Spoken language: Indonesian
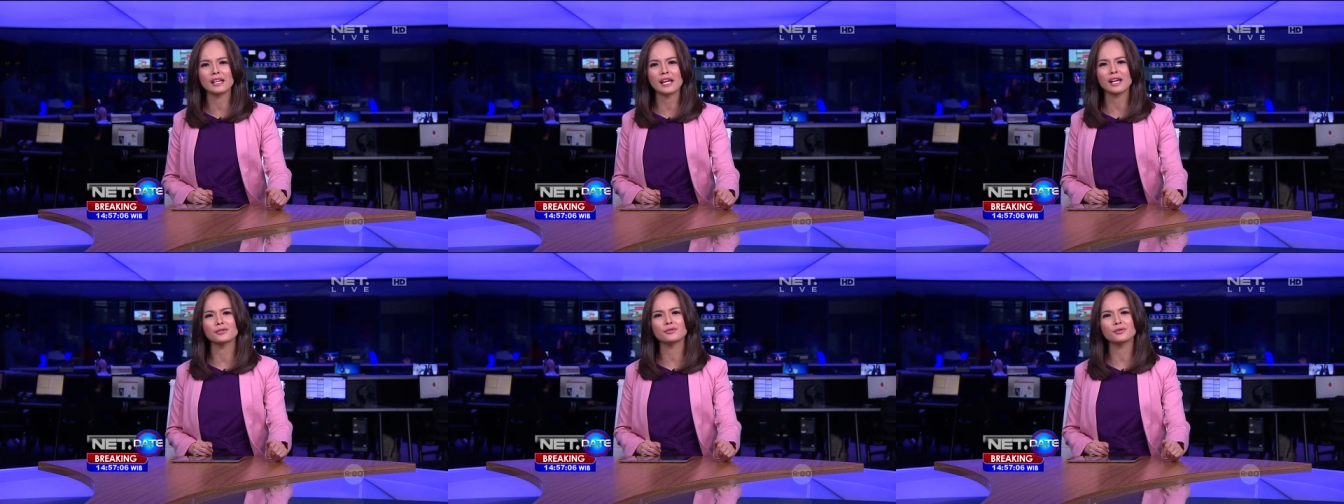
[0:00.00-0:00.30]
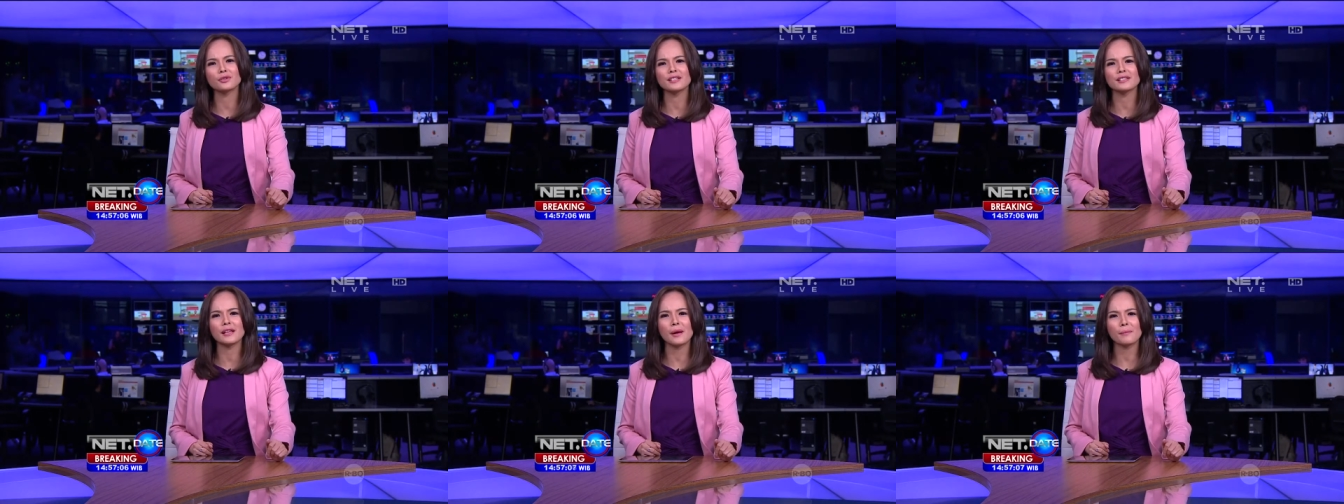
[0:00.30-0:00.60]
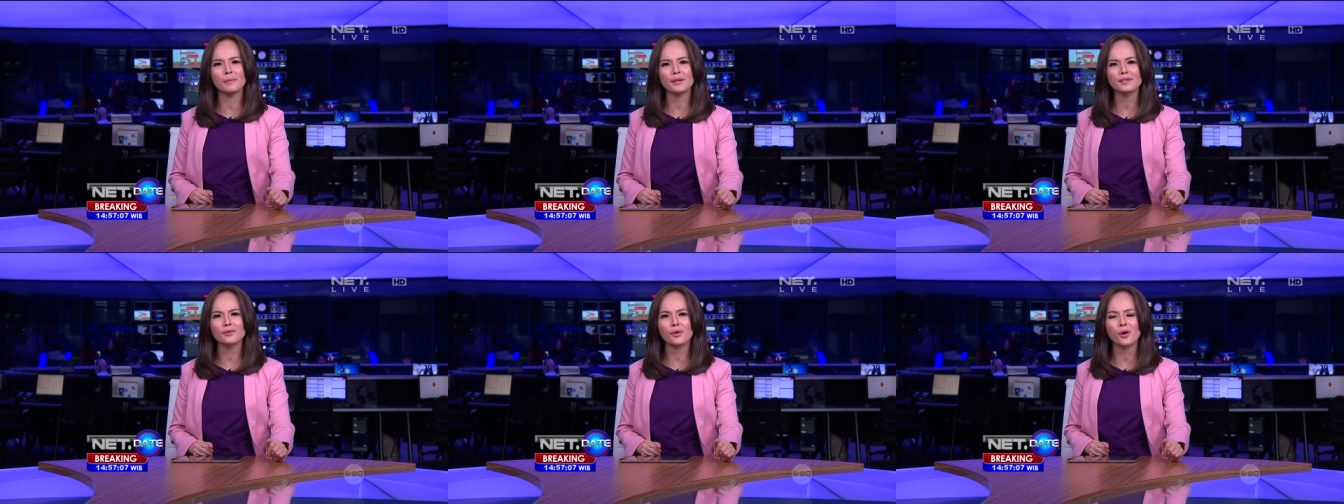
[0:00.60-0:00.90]
yaitu di
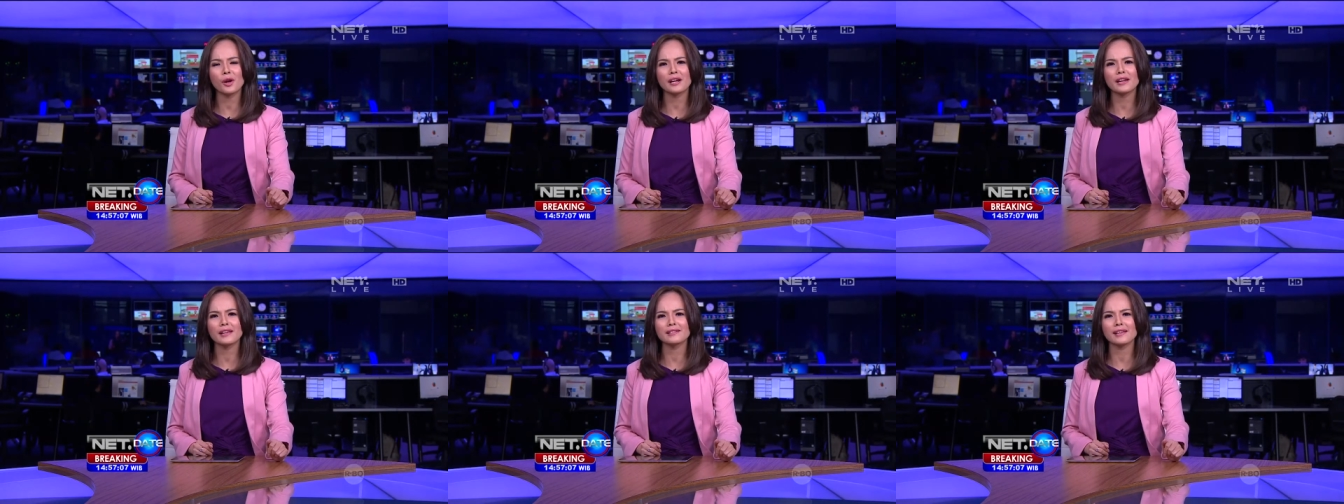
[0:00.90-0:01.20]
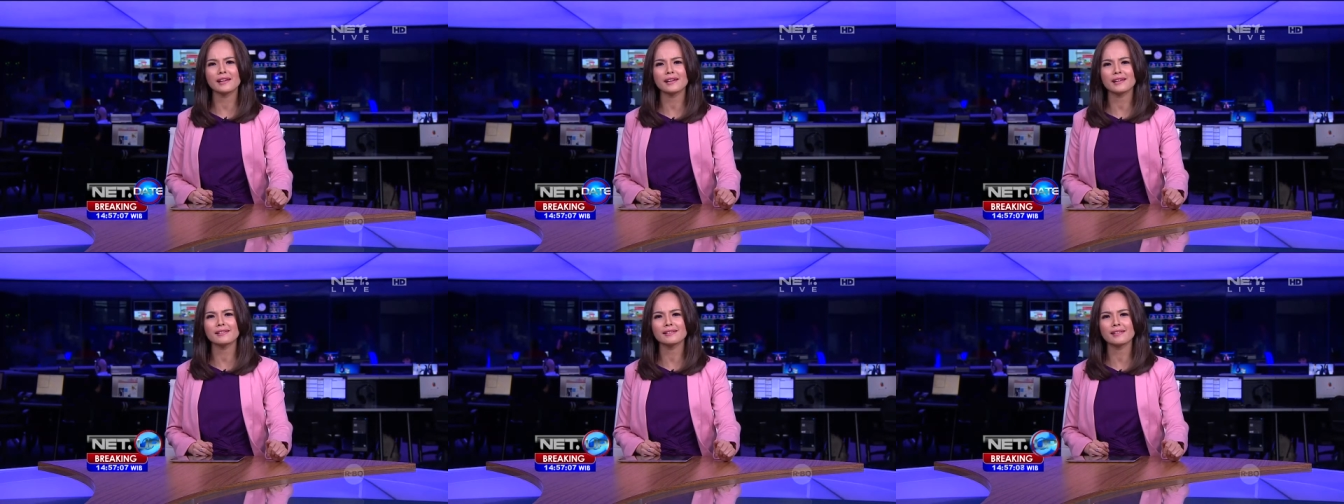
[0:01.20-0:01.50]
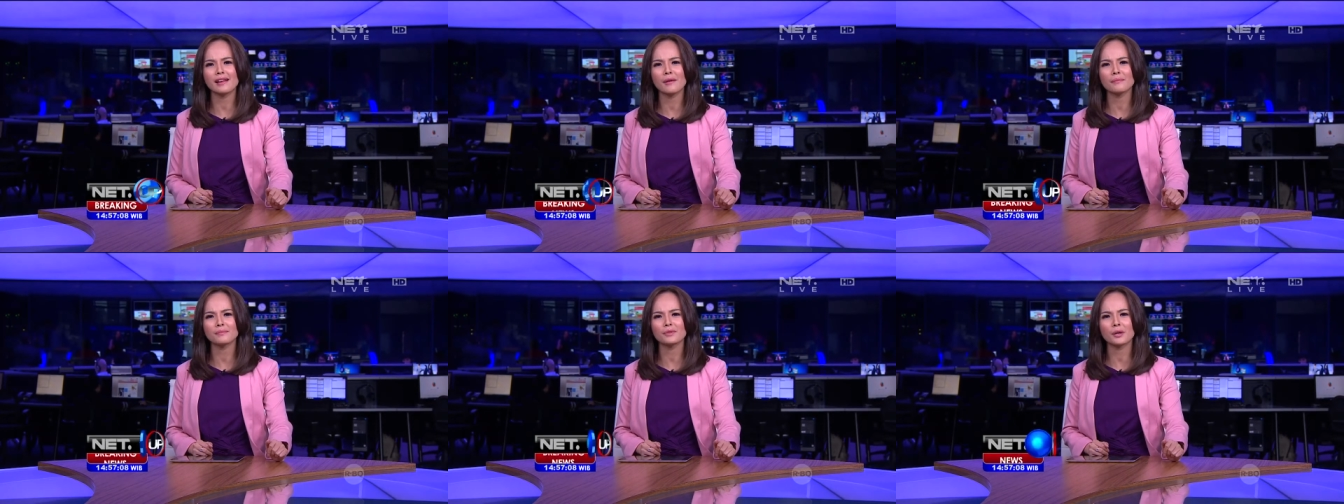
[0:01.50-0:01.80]
samping Sekolah Dasar
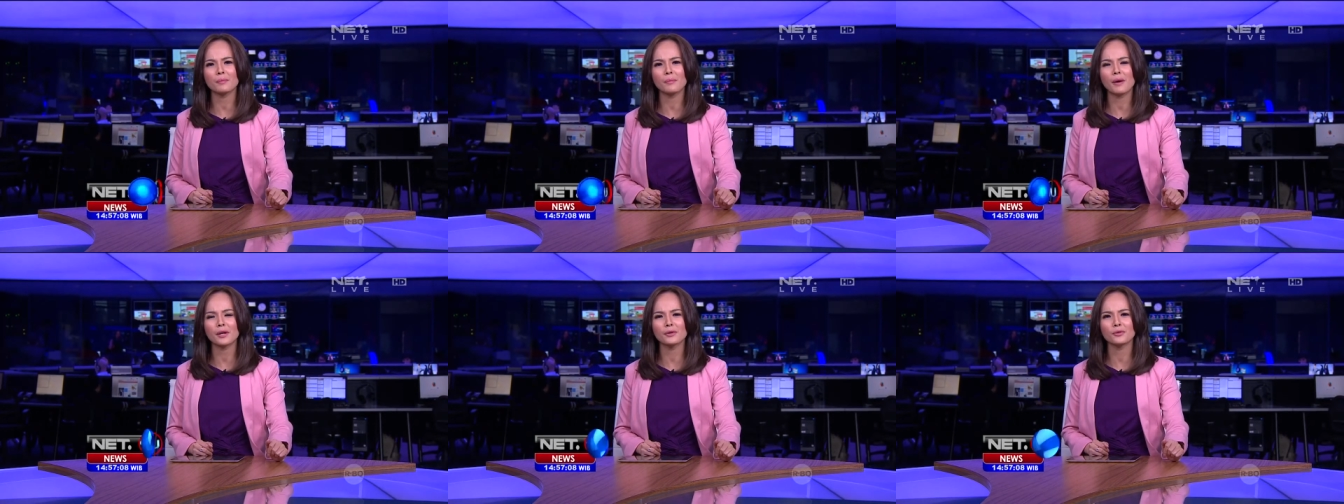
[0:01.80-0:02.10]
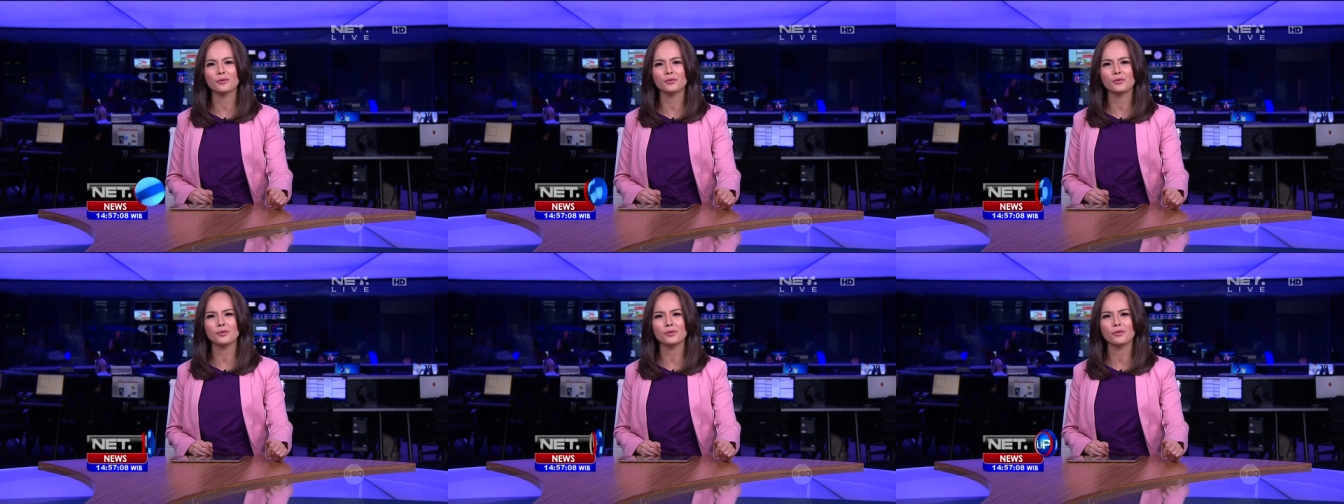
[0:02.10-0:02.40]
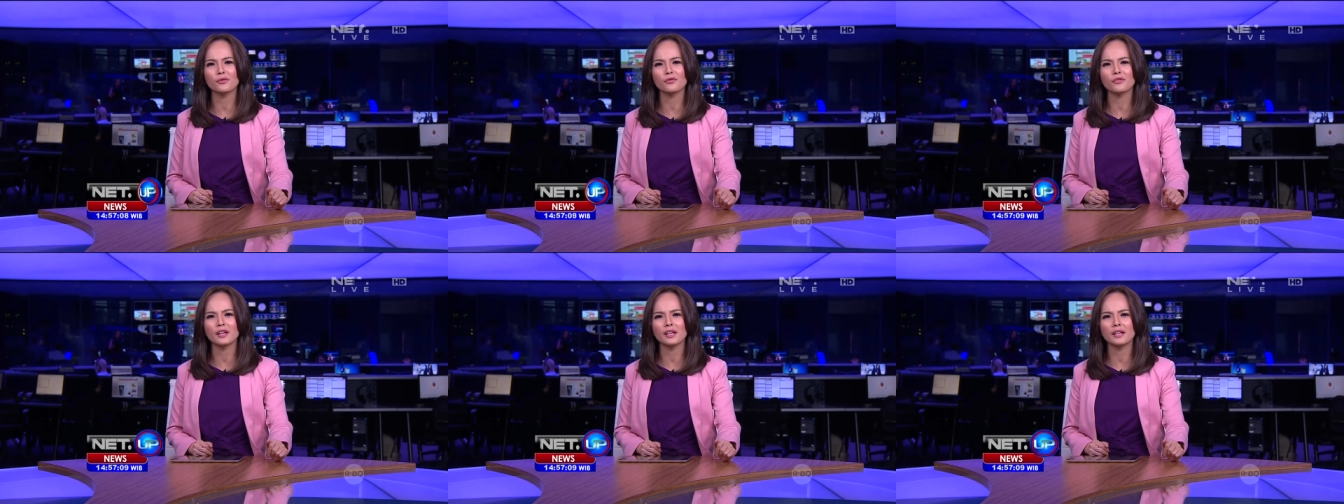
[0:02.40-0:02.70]
Islam Terpadu
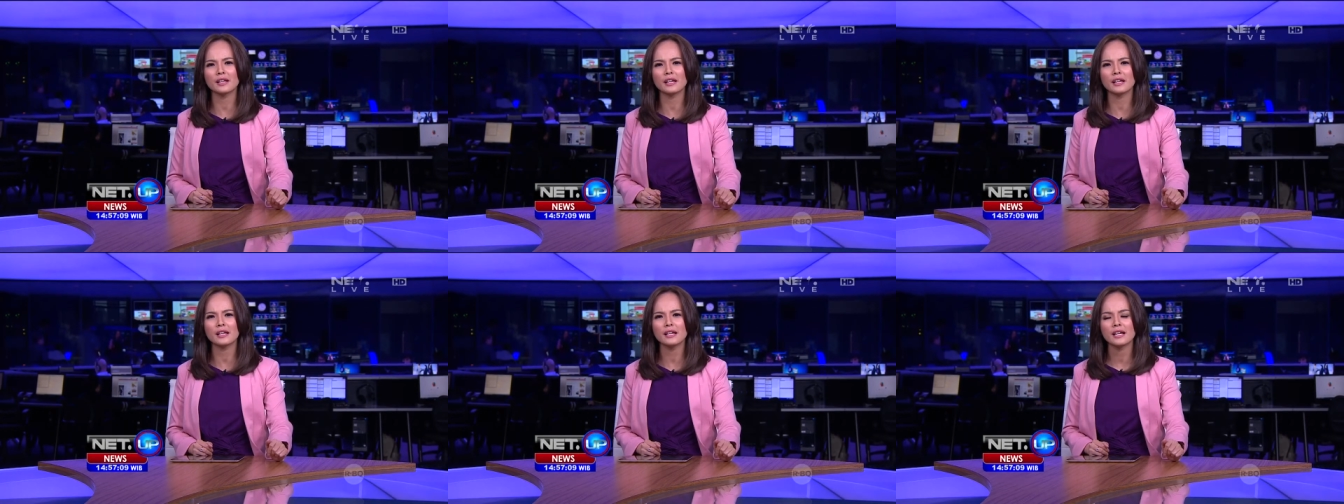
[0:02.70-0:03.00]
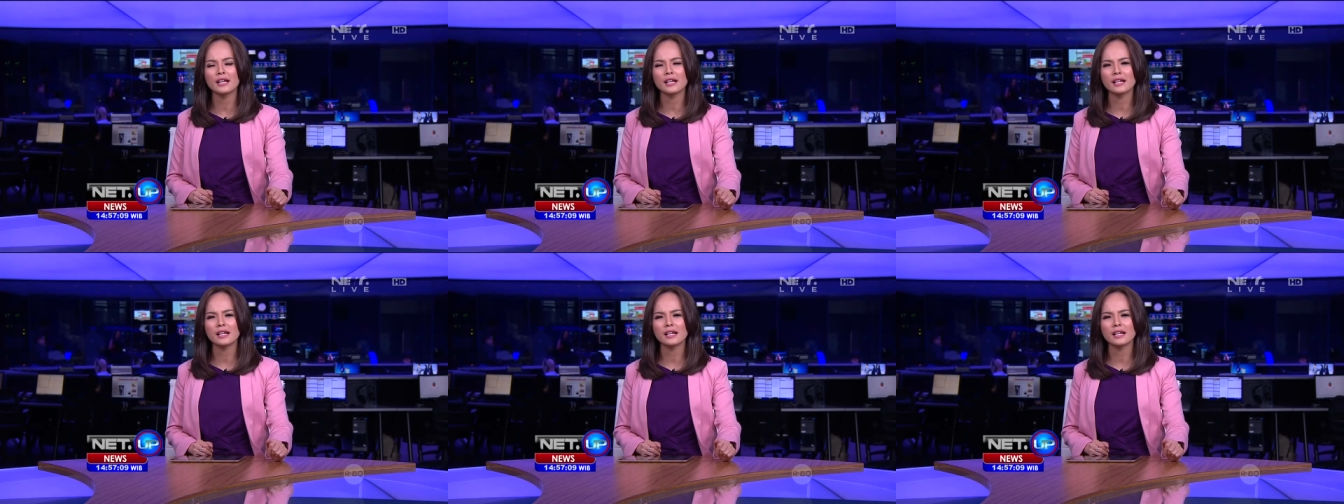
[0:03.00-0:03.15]
Nurul Fikri,